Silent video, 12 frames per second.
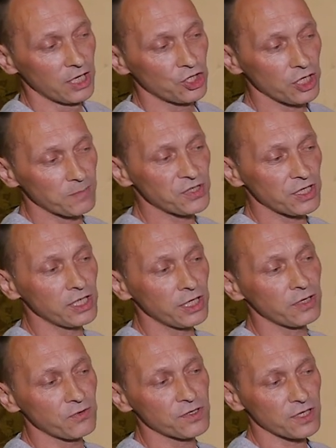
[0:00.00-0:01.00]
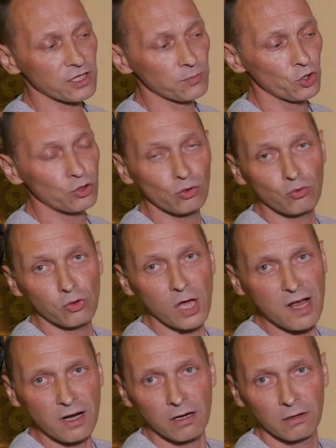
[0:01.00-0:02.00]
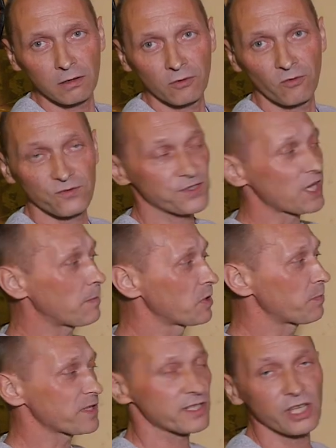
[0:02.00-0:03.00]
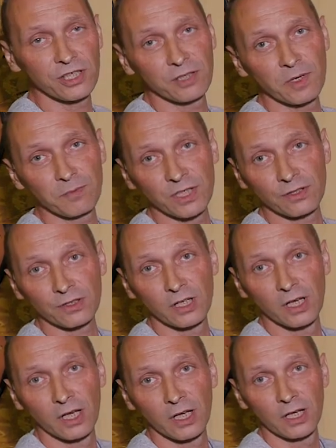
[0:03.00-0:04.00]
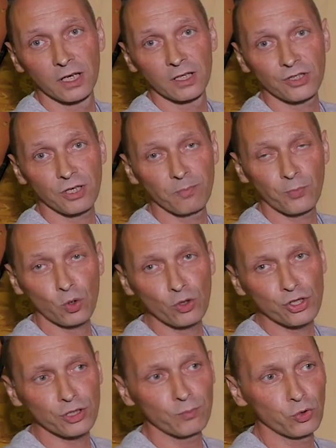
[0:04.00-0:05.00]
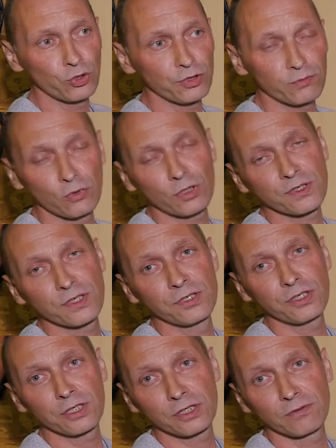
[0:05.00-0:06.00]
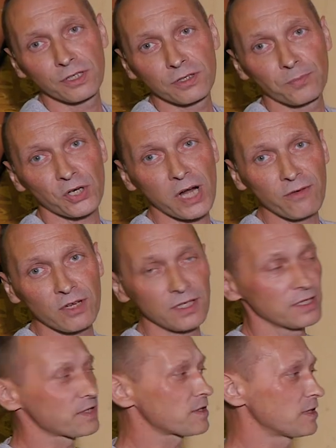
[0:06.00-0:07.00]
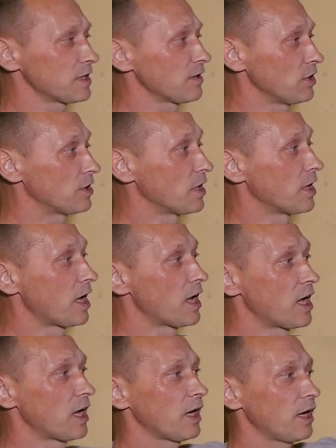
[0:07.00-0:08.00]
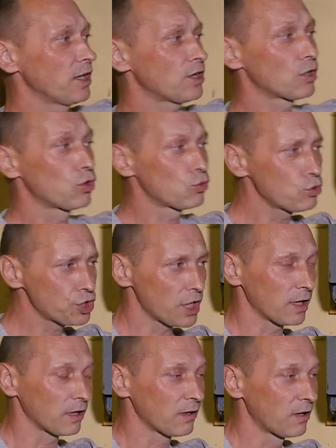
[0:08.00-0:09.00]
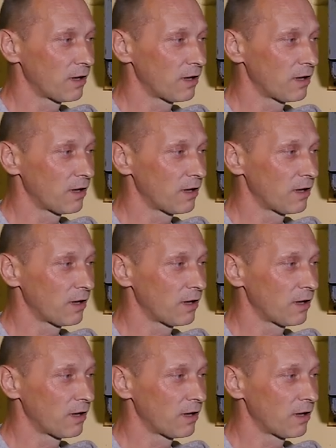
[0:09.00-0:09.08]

Чем сильнее вы сожмете кулак в самый последний момент, тем проще будет его акцентировать, правильно остановить. Эта груша